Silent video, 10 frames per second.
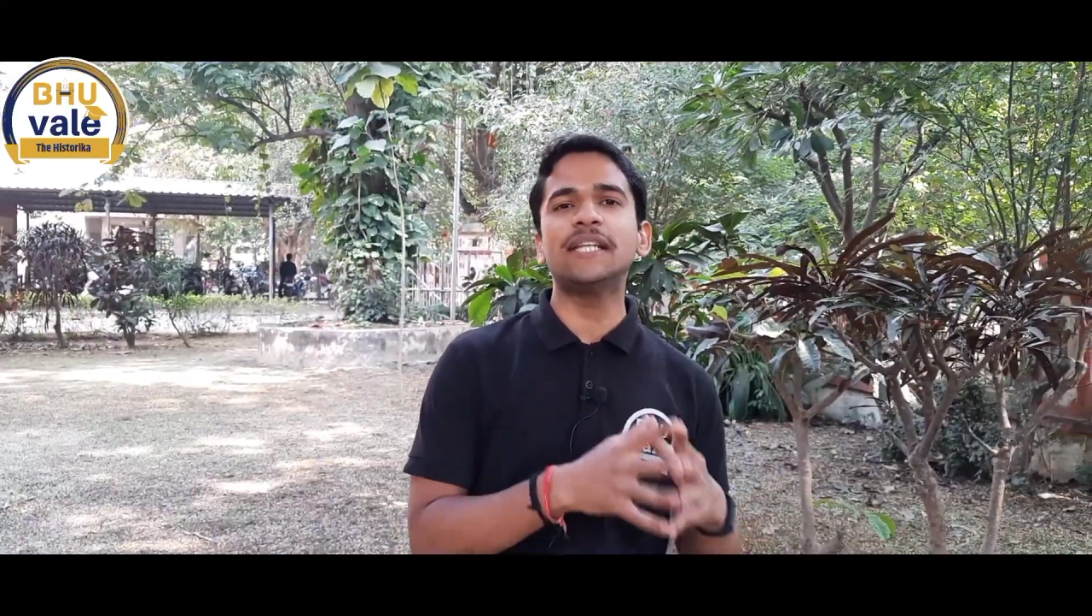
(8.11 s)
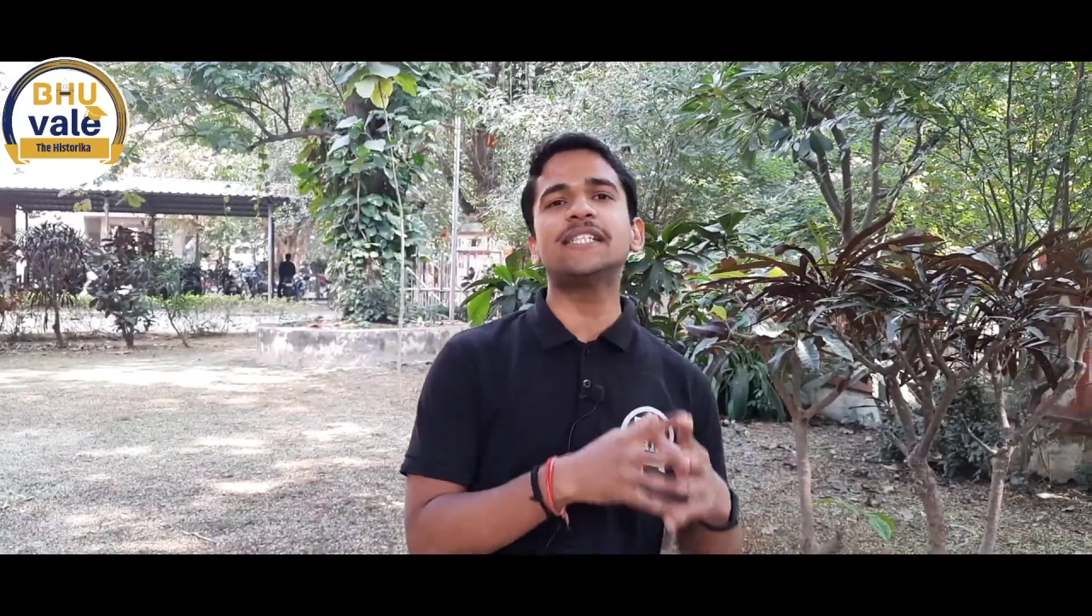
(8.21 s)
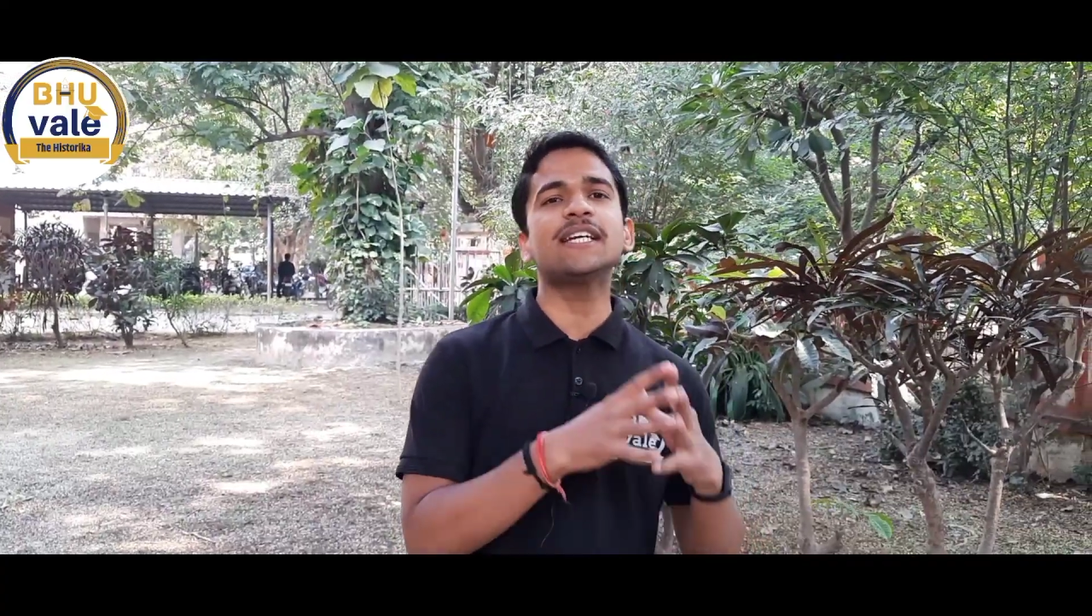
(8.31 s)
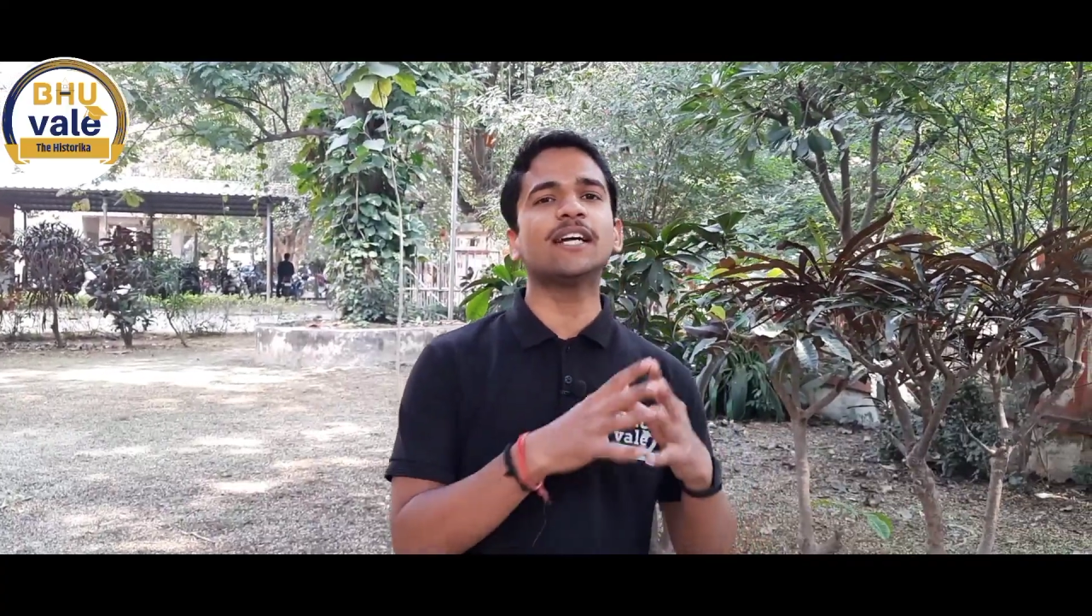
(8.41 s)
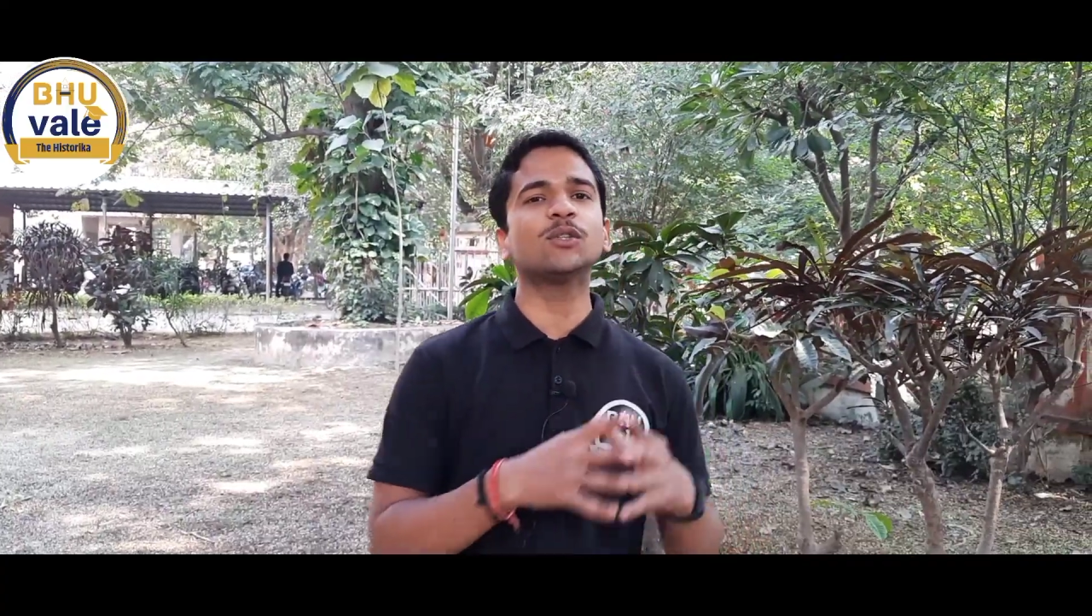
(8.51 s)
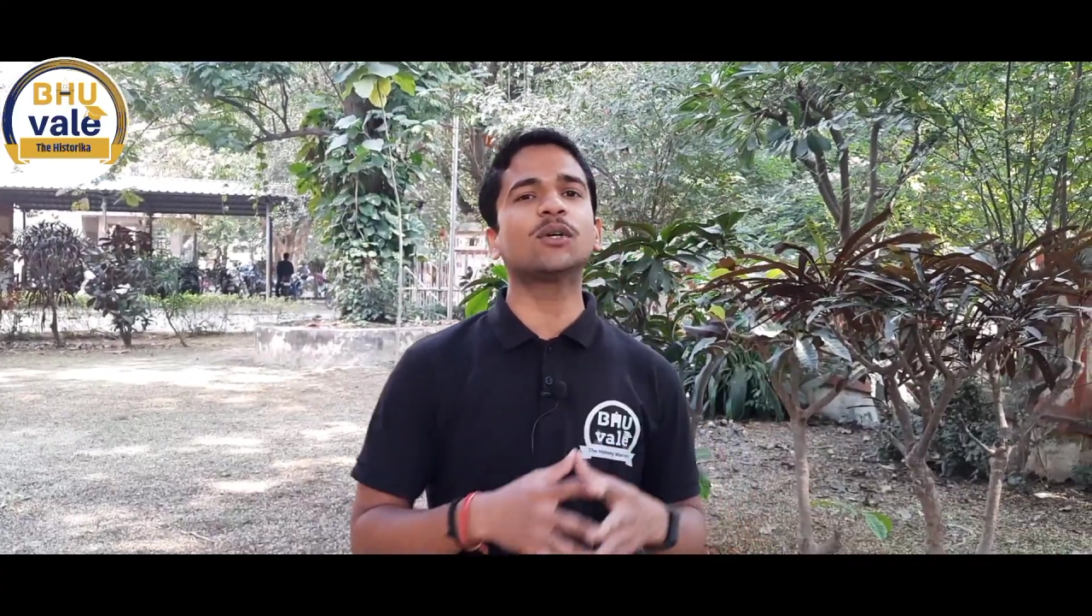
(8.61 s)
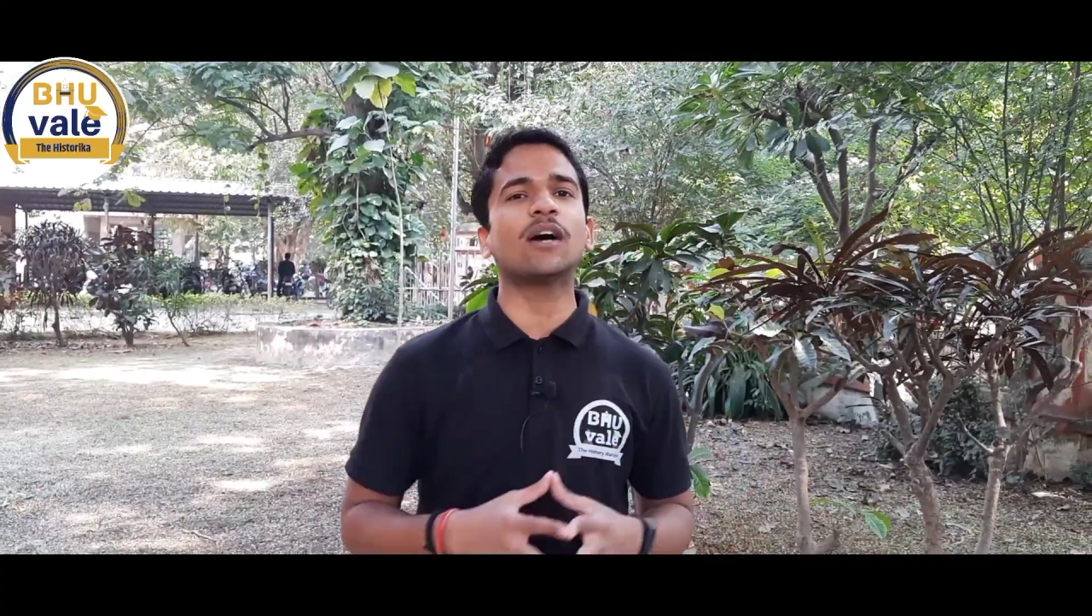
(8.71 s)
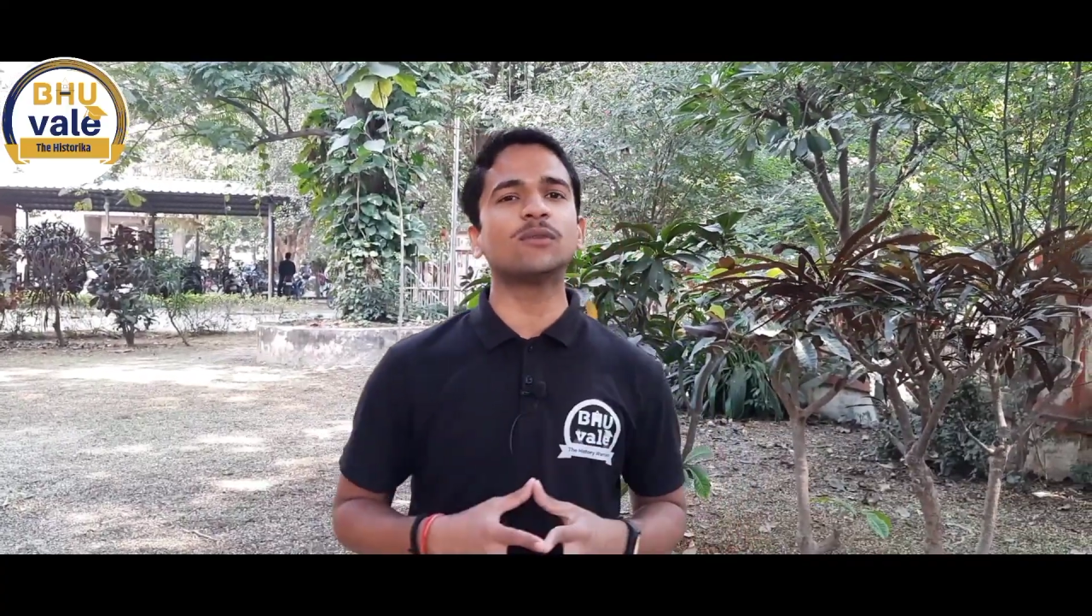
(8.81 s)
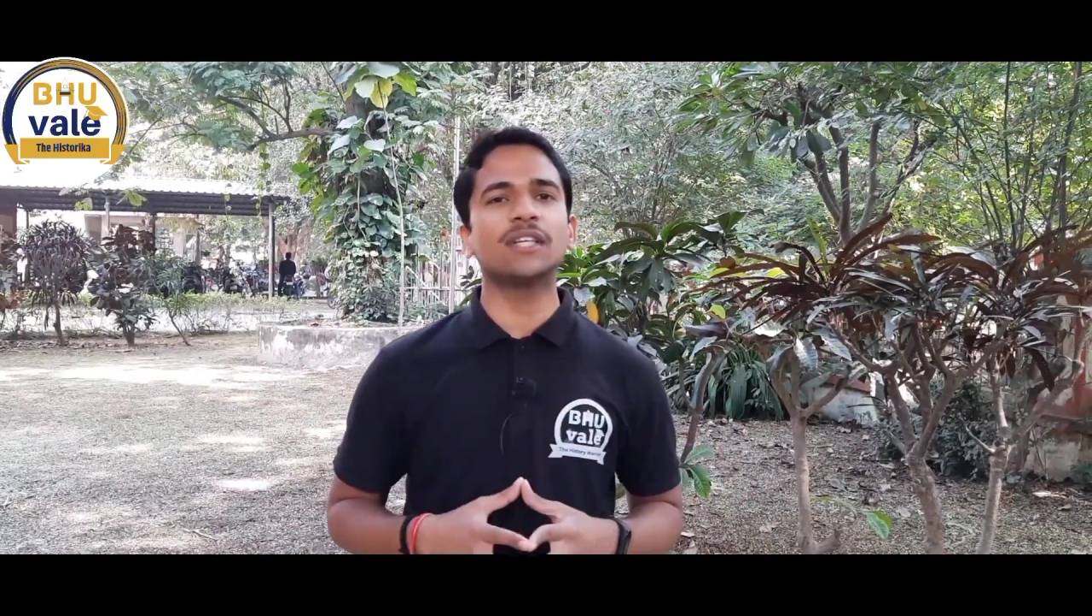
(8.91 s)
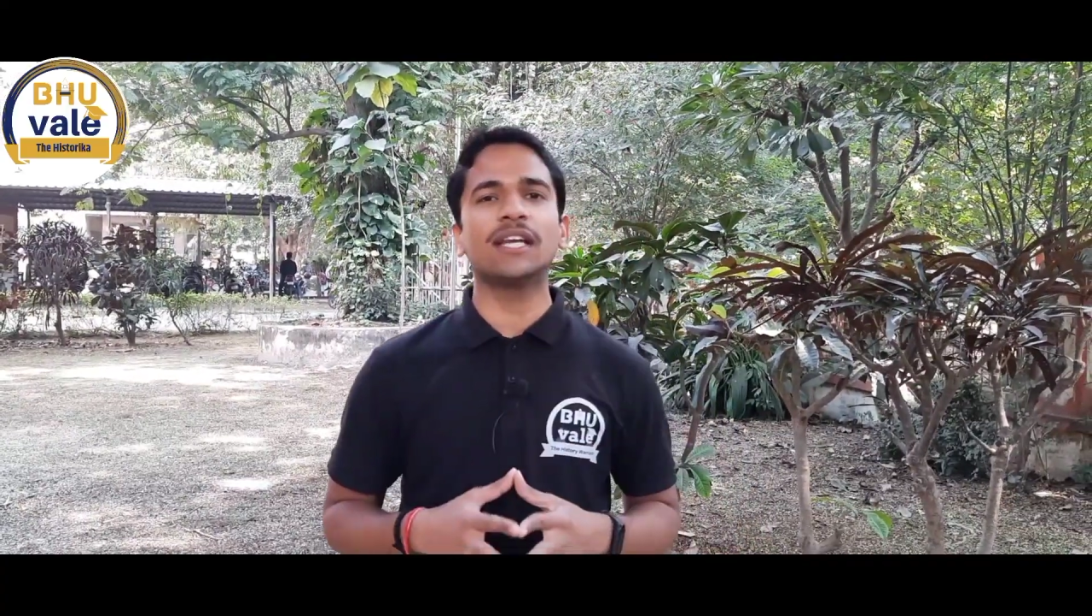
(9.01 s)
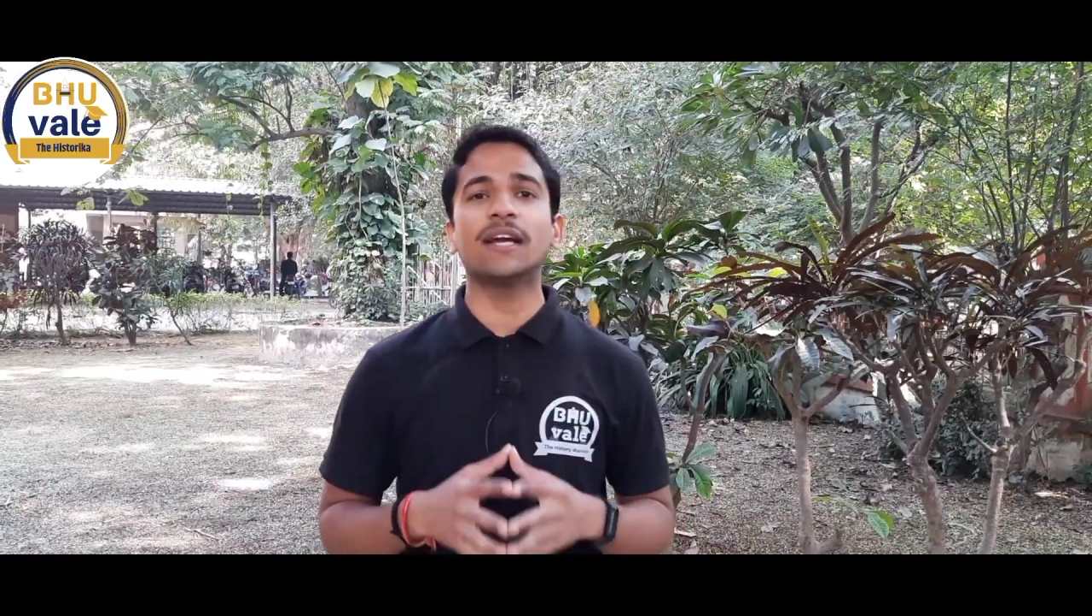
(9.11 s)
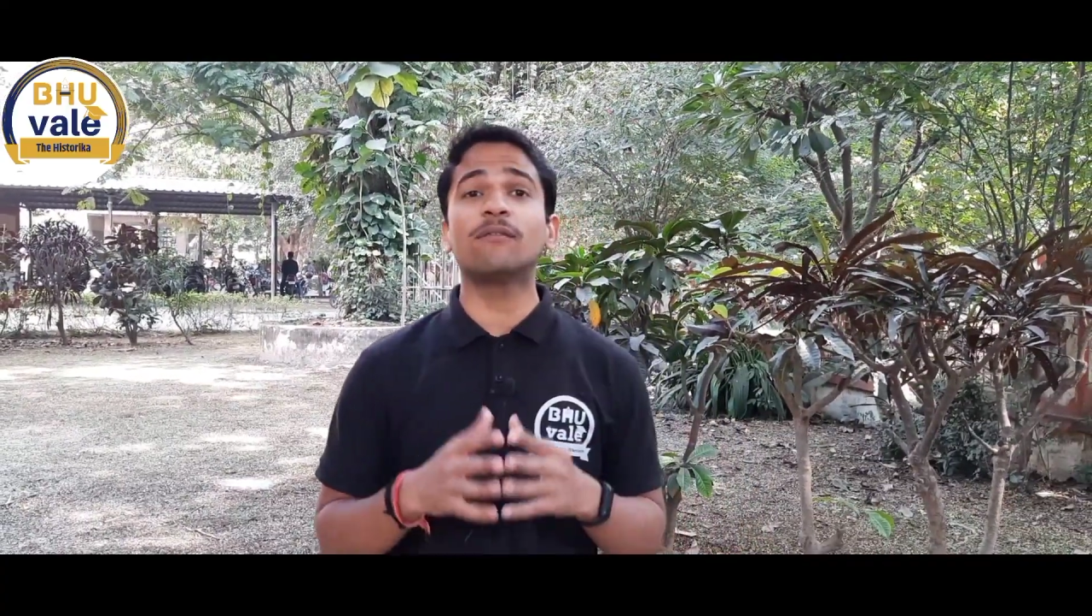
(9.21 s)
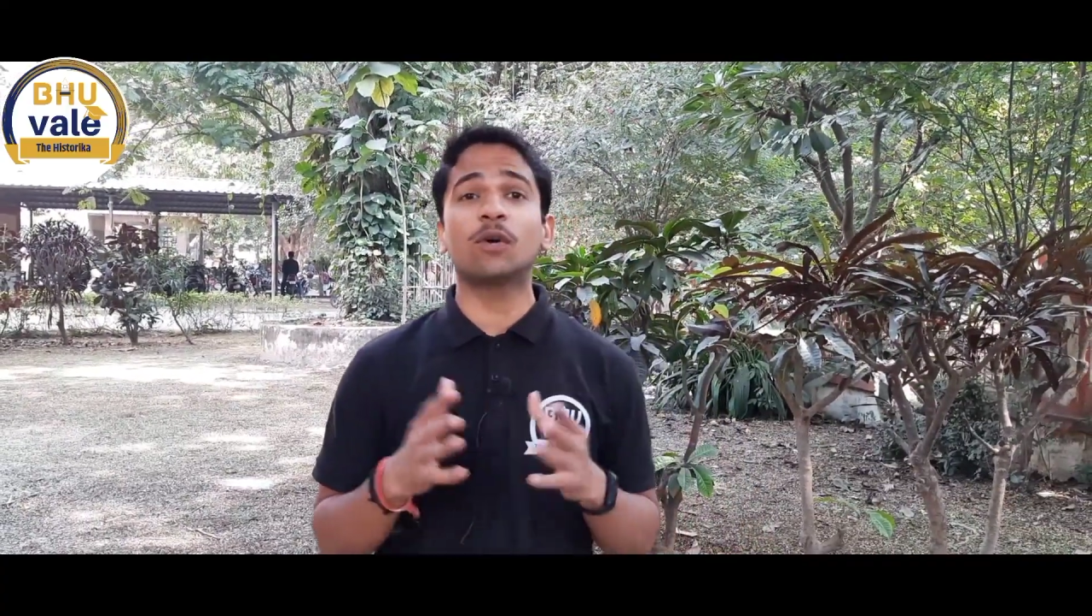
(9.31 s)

पीजी का जो काउंसलिंग है